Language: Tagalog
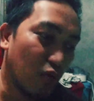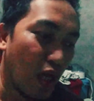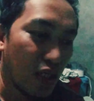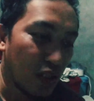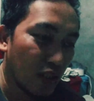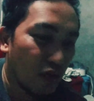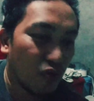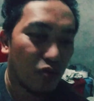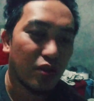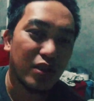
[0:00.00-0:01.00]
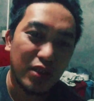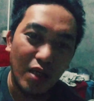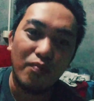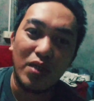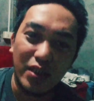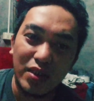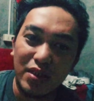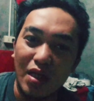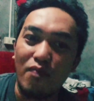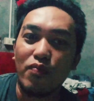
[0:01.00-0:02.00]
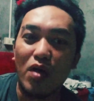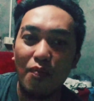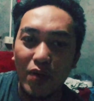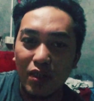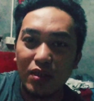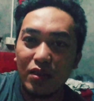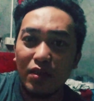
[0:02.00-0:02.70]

So, laging ganun. Scam, scam kapag